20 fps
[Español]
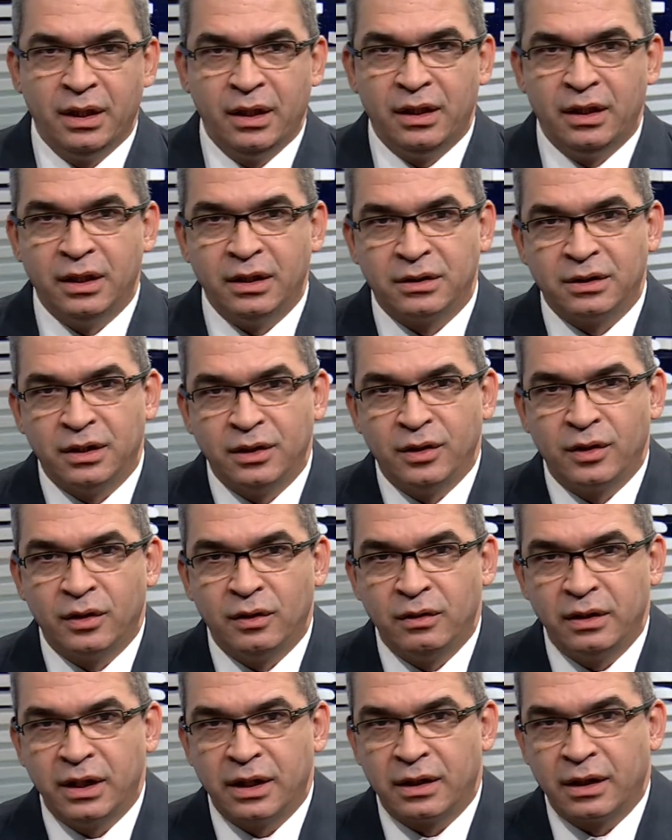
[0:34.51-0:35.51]
del señor
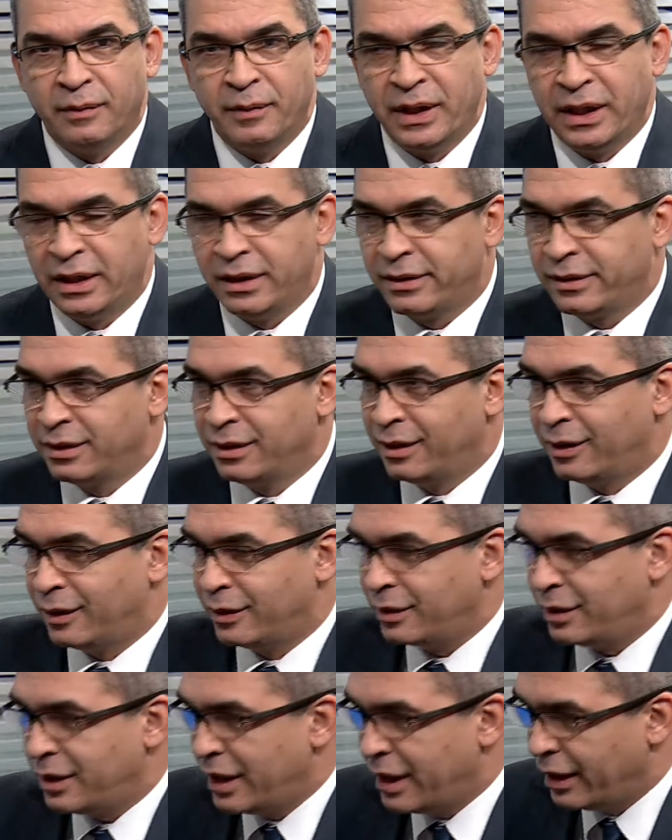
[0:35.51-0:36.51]
Oniel Ramírez.
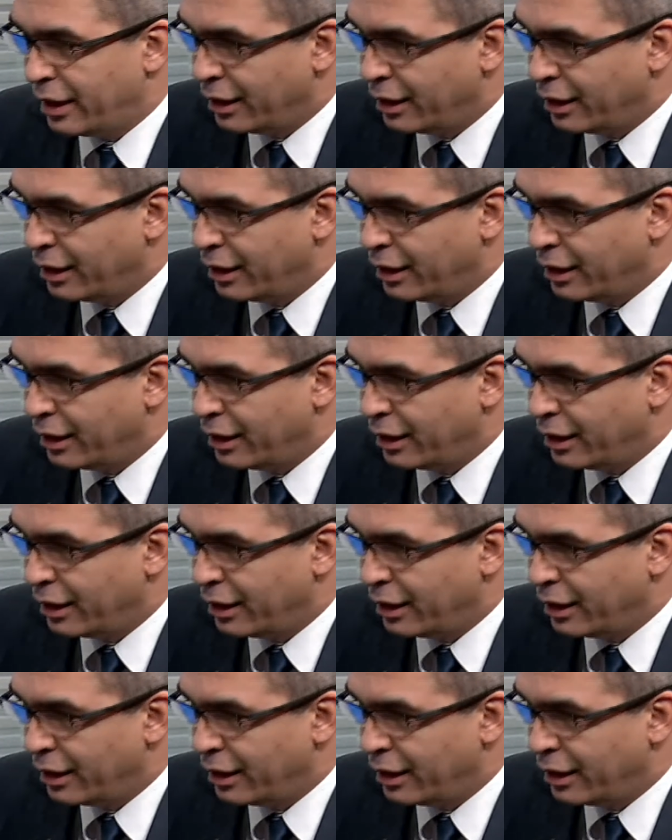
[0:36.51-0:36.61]
Oniel.